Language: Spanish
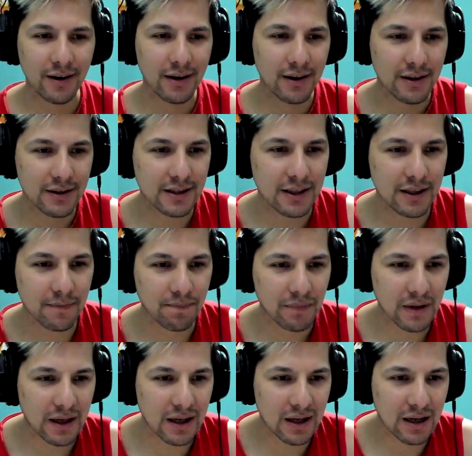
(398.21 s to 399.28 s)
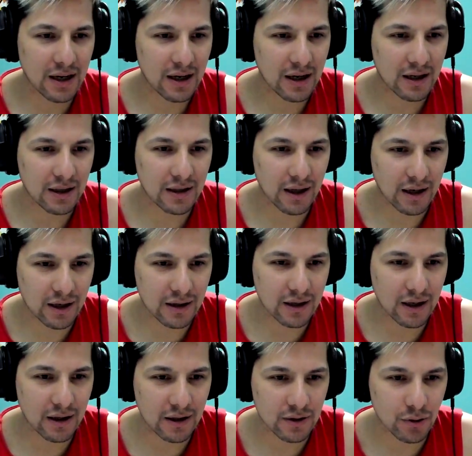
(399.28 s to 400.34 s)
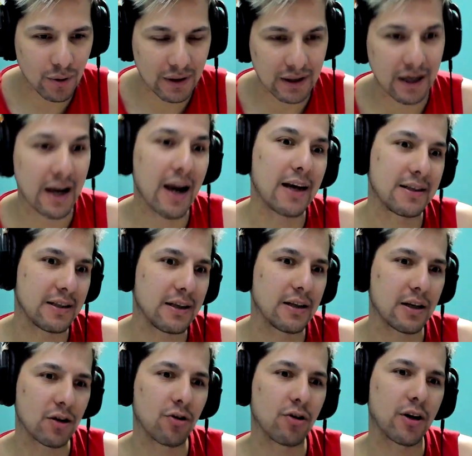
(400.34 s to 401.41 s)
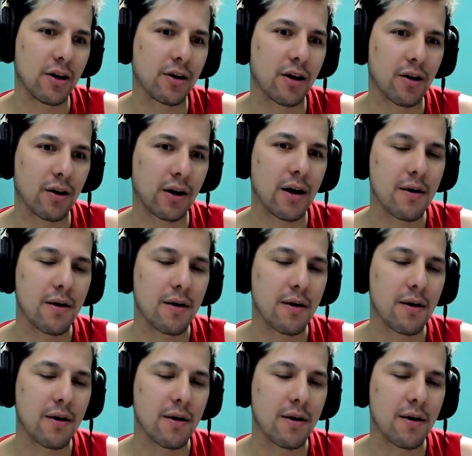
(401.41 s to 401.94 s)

Sí, es la guitarrista de su banda. Eh, sí, ok, ok, ok.